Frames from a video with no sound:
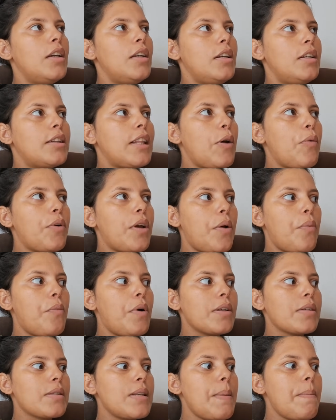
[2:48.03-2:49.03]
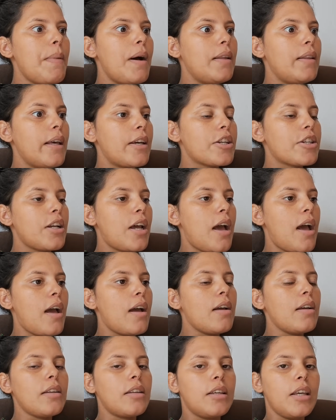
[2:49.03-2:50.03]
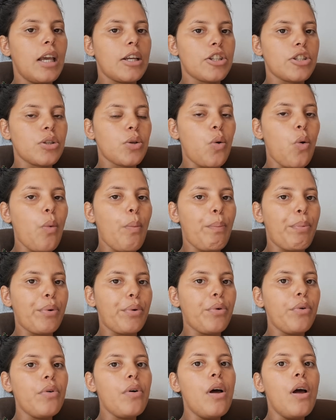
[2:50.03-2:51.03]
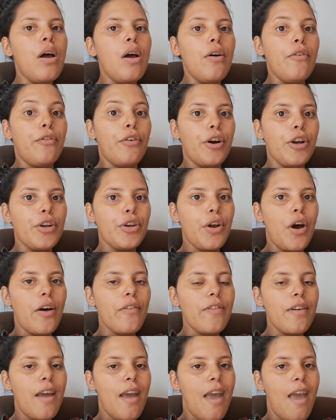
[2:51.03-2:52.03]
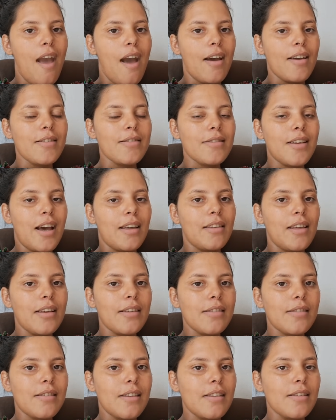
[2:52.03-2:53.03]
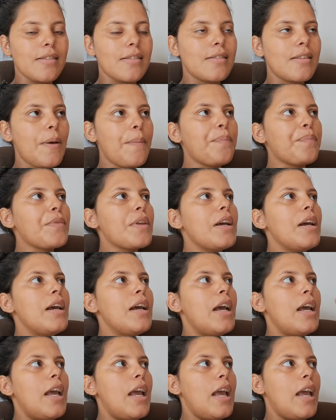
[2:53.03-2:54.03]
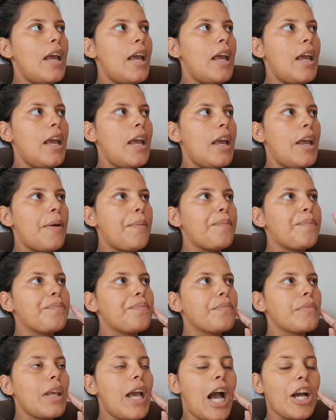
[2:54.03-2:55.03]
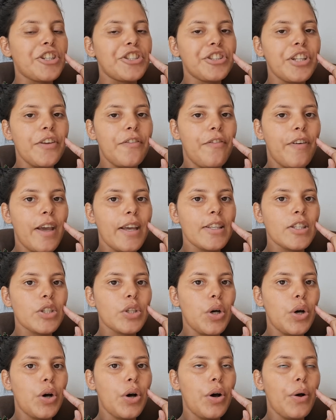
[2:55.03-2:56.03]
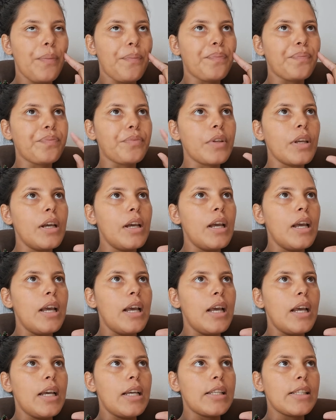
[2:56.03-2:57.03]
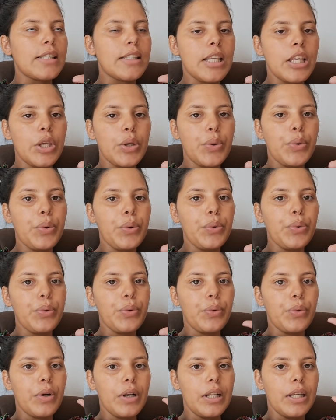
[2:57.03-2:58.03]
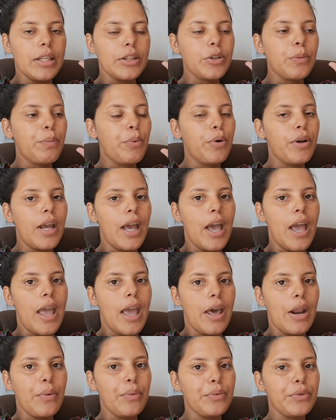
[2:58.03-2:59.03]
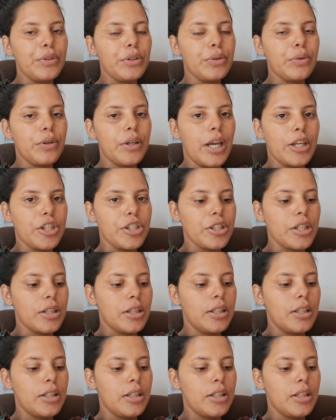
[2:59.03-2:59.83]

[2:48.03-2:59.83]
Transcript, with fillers: E tem o que? Uma semana já que a gente comprou. Foi R$ 9,00 cada essência. É, a gente fez só 5 litros, porque era o único que a gente